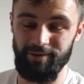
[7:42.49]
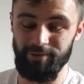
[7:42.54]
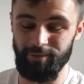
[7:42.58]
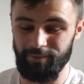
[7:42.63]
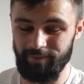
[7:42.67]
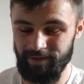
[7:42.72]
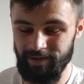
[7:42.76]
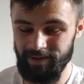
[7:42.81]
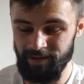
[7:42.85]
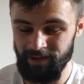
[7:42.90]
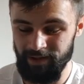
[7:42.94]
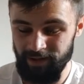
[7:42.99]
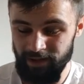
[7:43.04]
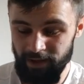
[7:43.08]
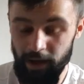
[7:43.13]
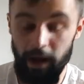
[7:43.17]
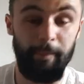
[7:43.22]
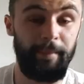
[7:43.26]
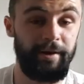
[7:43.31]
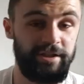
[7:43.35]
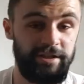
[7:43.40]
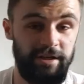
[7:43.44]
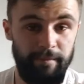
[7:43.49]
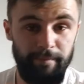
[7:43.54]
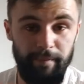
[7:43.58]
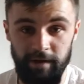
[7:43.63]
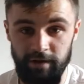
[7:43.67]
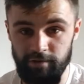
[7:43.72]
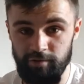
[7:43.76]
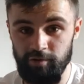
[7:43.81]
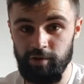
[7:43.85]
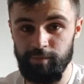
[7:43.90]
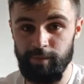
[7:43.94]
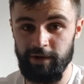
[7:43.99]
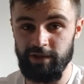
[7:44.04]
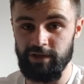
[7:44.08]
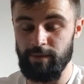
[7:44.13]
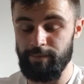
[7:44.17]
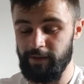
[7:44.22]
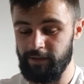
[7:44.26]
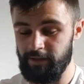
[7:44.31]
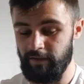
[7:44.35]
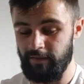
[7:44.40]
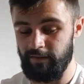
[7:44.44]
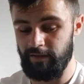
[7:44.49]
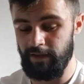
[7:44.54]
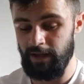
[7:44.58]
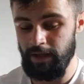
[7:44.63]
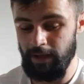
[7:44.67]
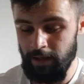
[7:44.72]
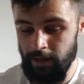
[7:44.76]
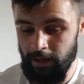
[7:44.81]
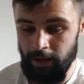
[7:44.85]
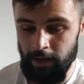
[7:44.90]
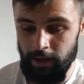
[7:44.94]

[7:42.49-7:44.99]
annoncé. Après, je sais pas, hein, je juge pas, je l'ai pas testé.